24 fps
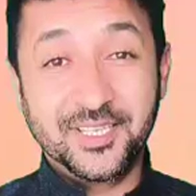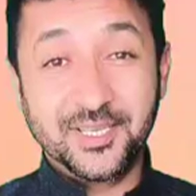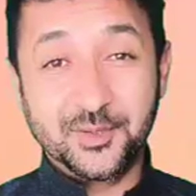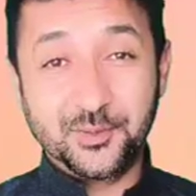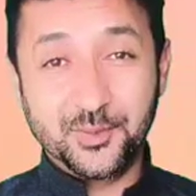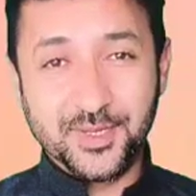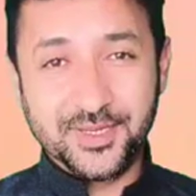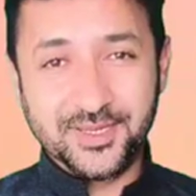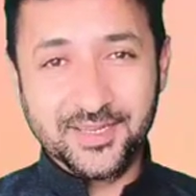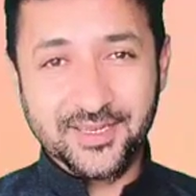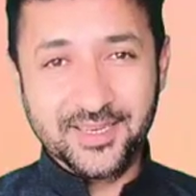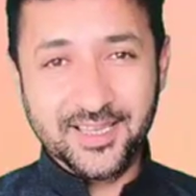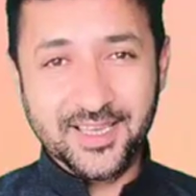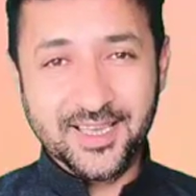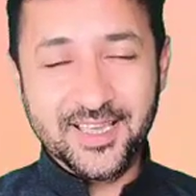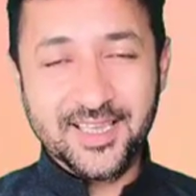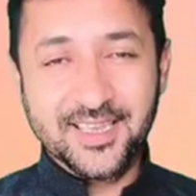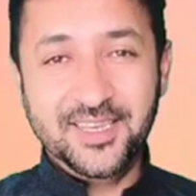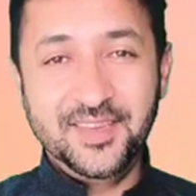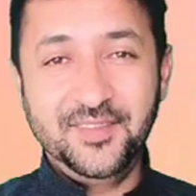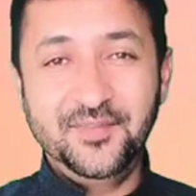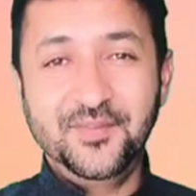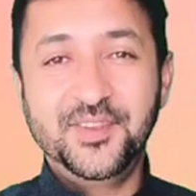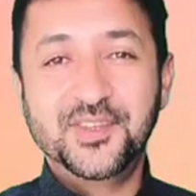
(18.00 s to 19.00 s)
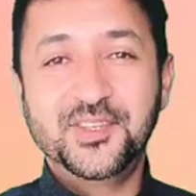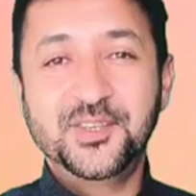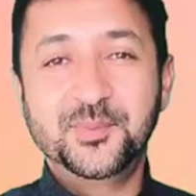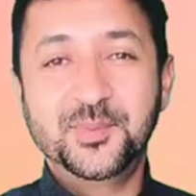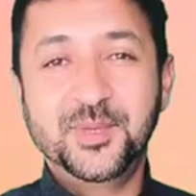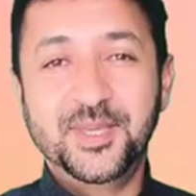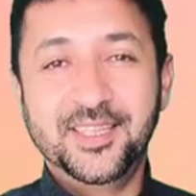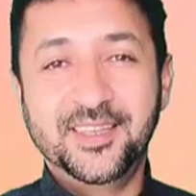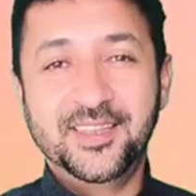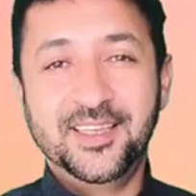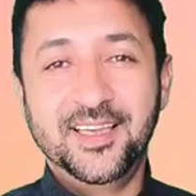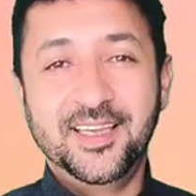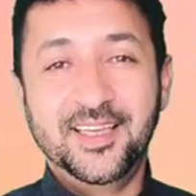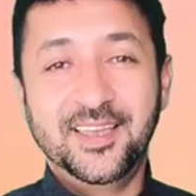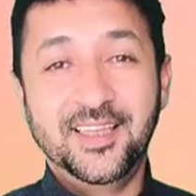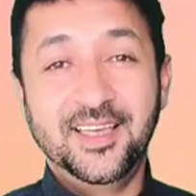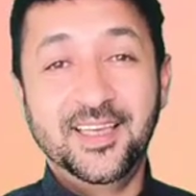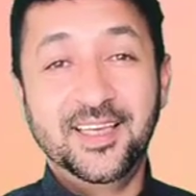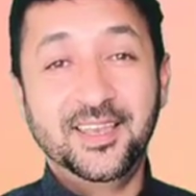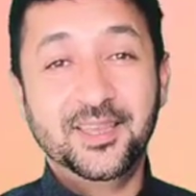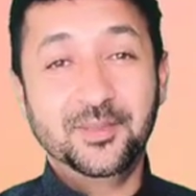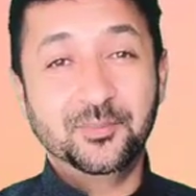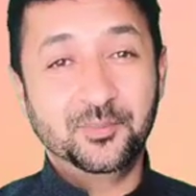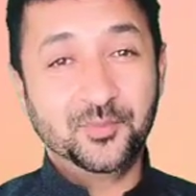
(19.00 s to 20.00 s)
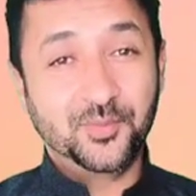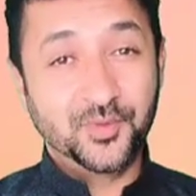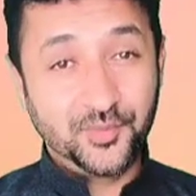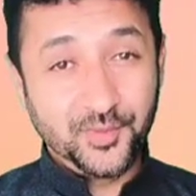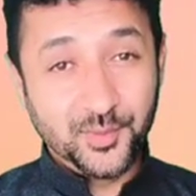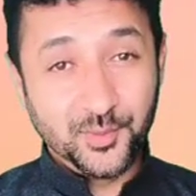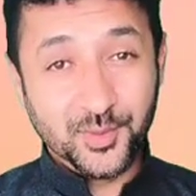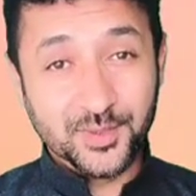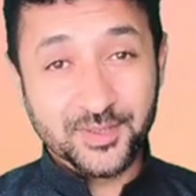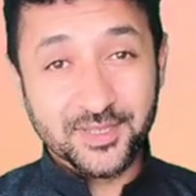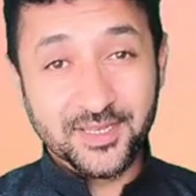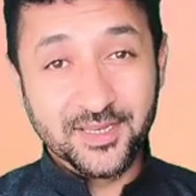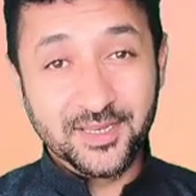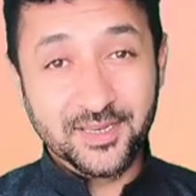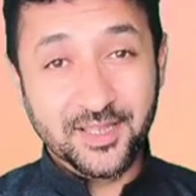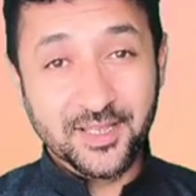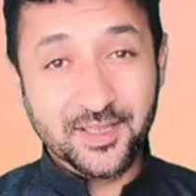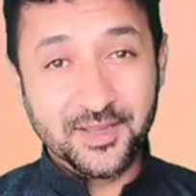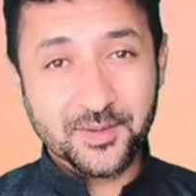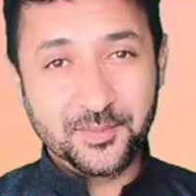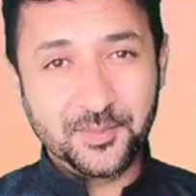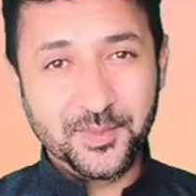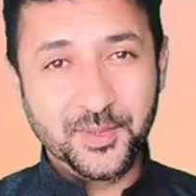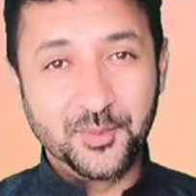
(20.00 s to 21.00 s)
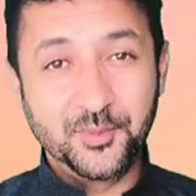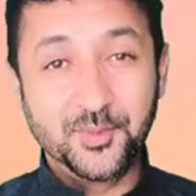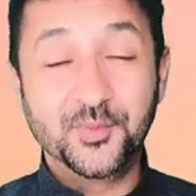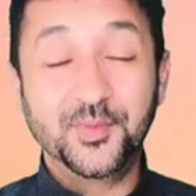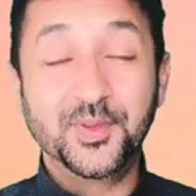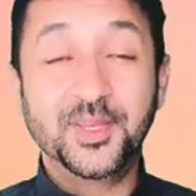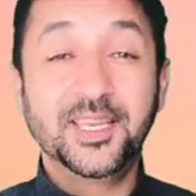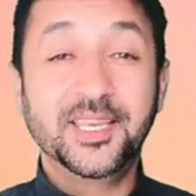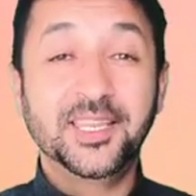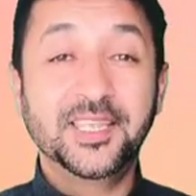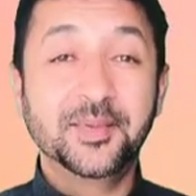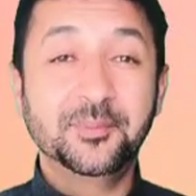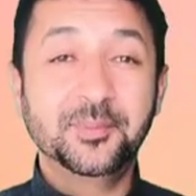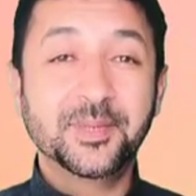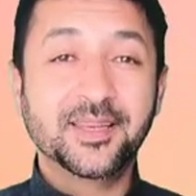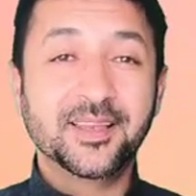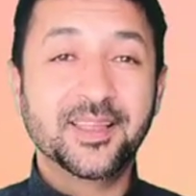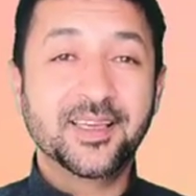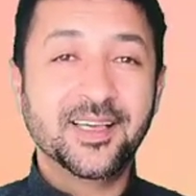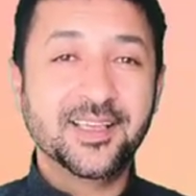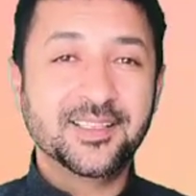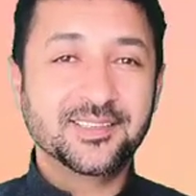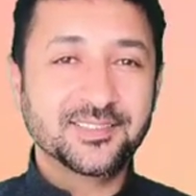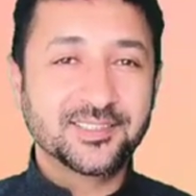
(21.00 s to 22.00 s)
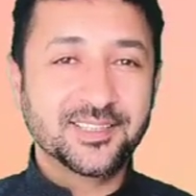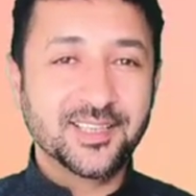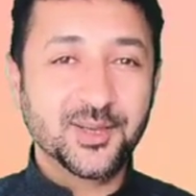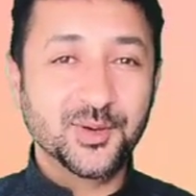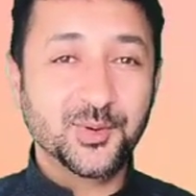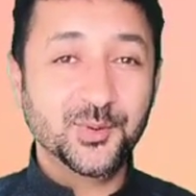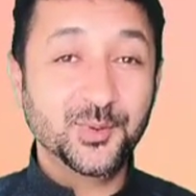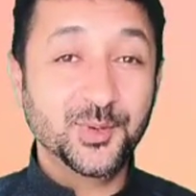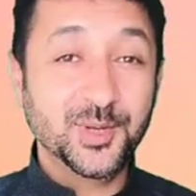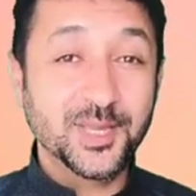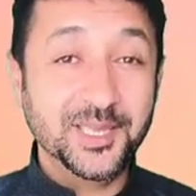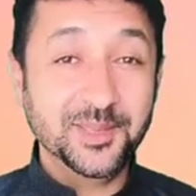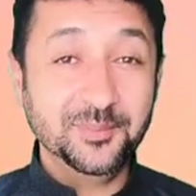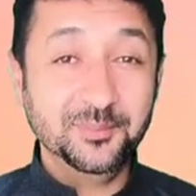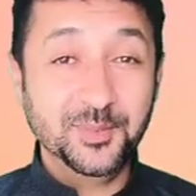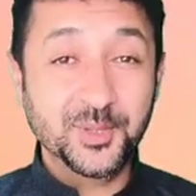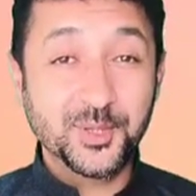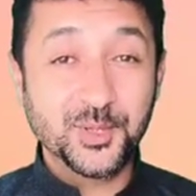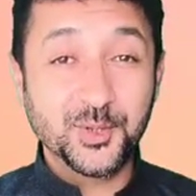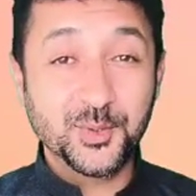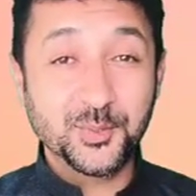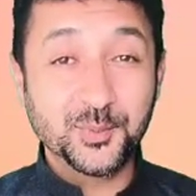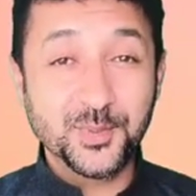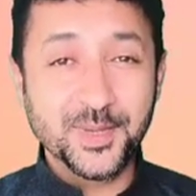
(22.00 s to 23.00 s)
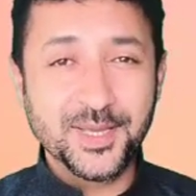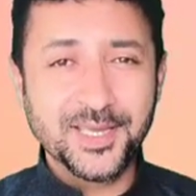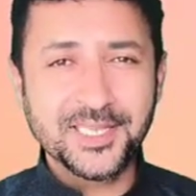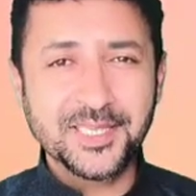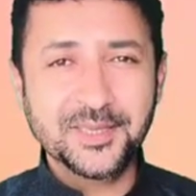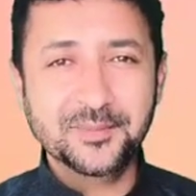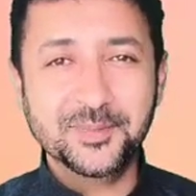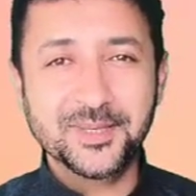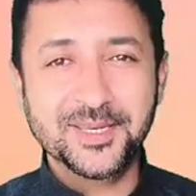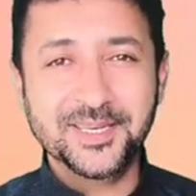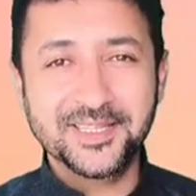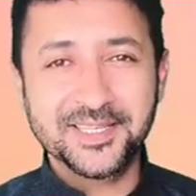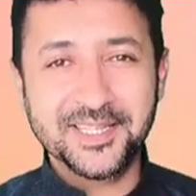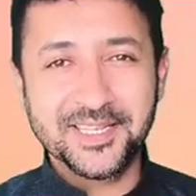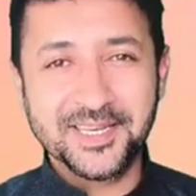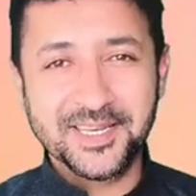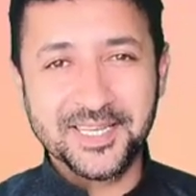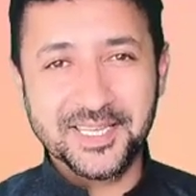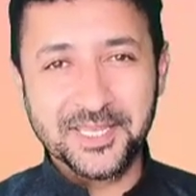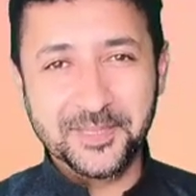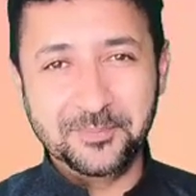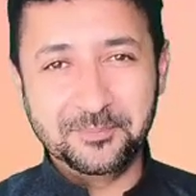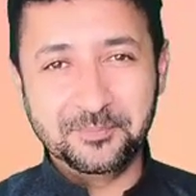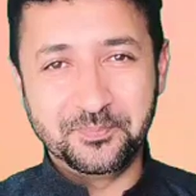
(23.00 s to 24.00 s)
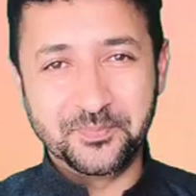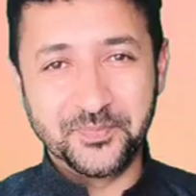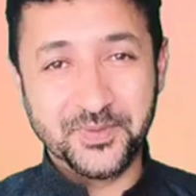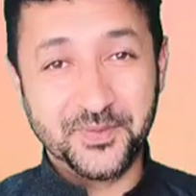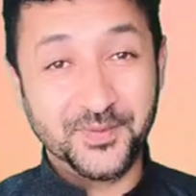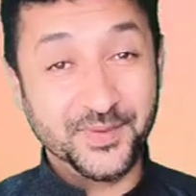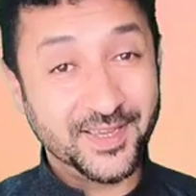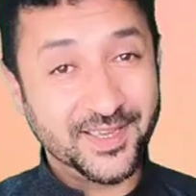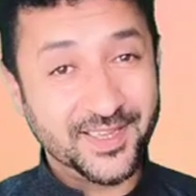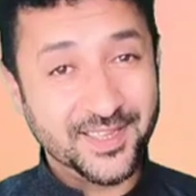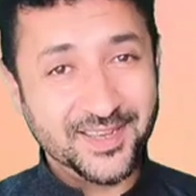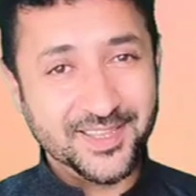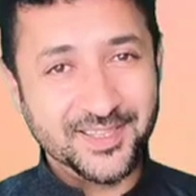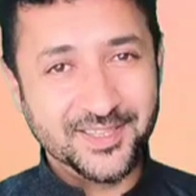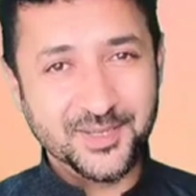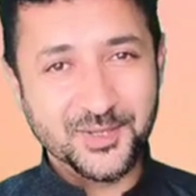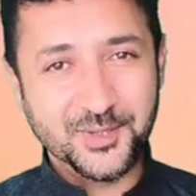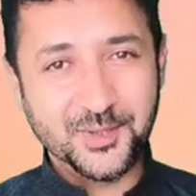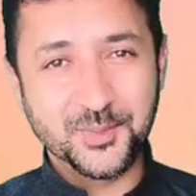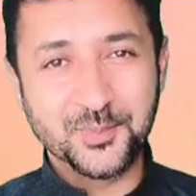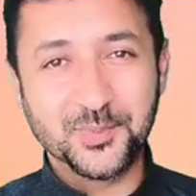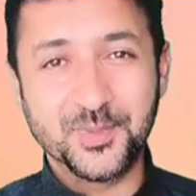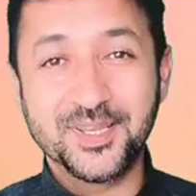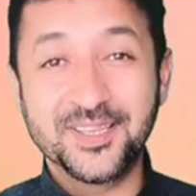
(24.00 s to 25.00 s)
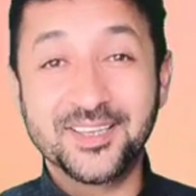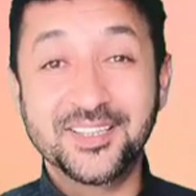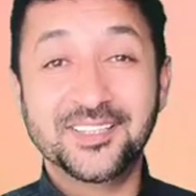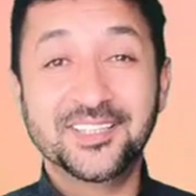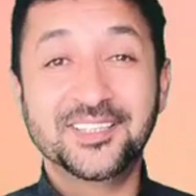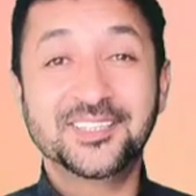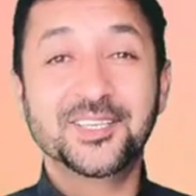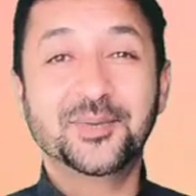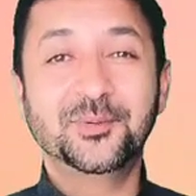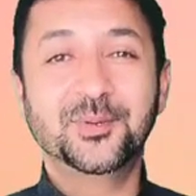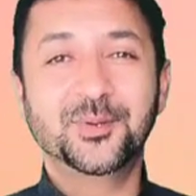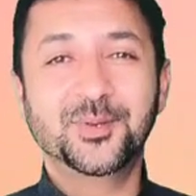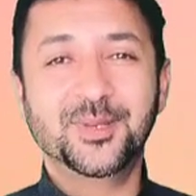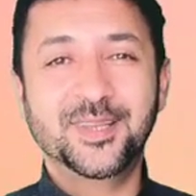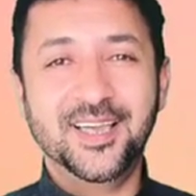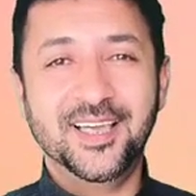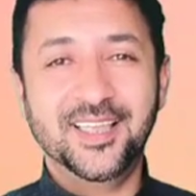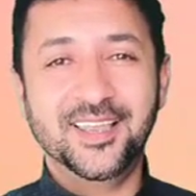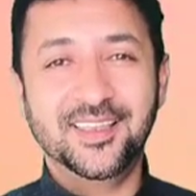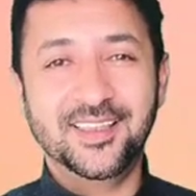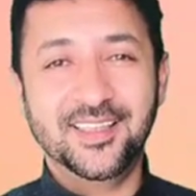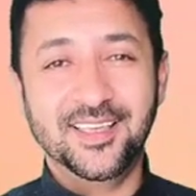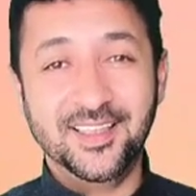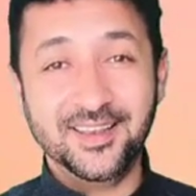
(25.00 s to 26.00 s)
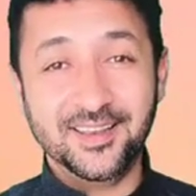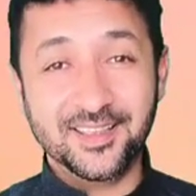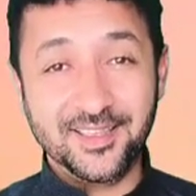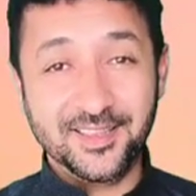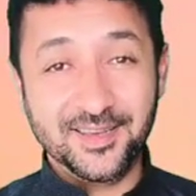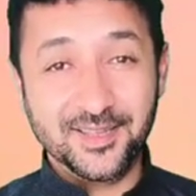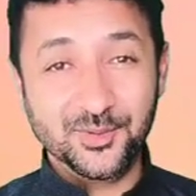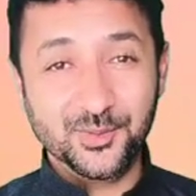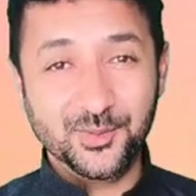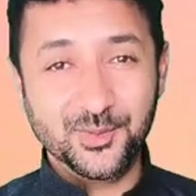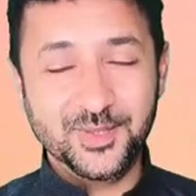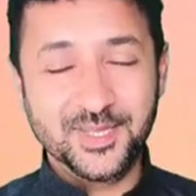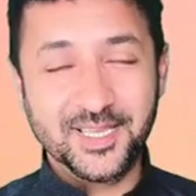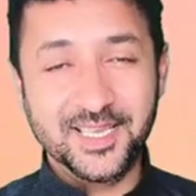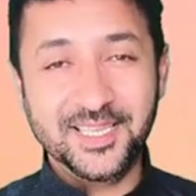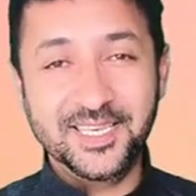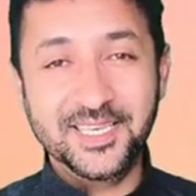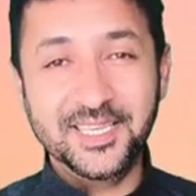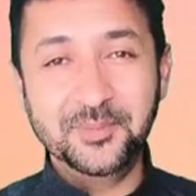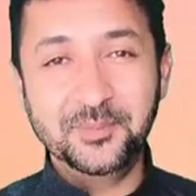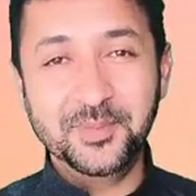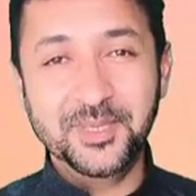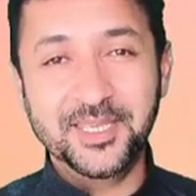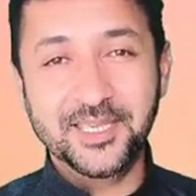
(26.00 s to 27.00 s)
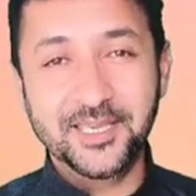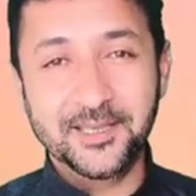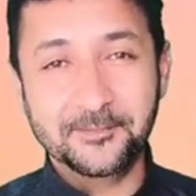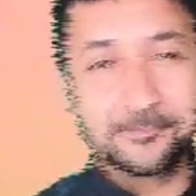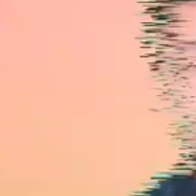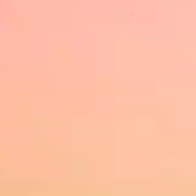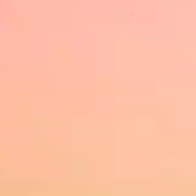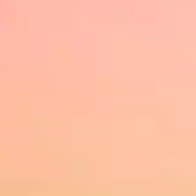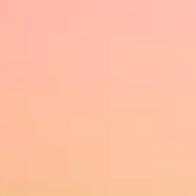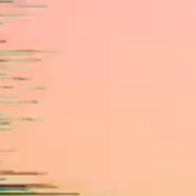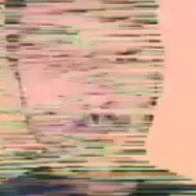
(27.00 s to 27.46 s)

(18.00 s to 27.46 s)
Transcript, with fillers: إخواني النحالين في جميع أنحاء العالم وفي الوطن العربي وفي اليمن خاصة أرحب بكم أجمل ترحيب في قناتكم قناة الجبل والنحل القناة التعليمية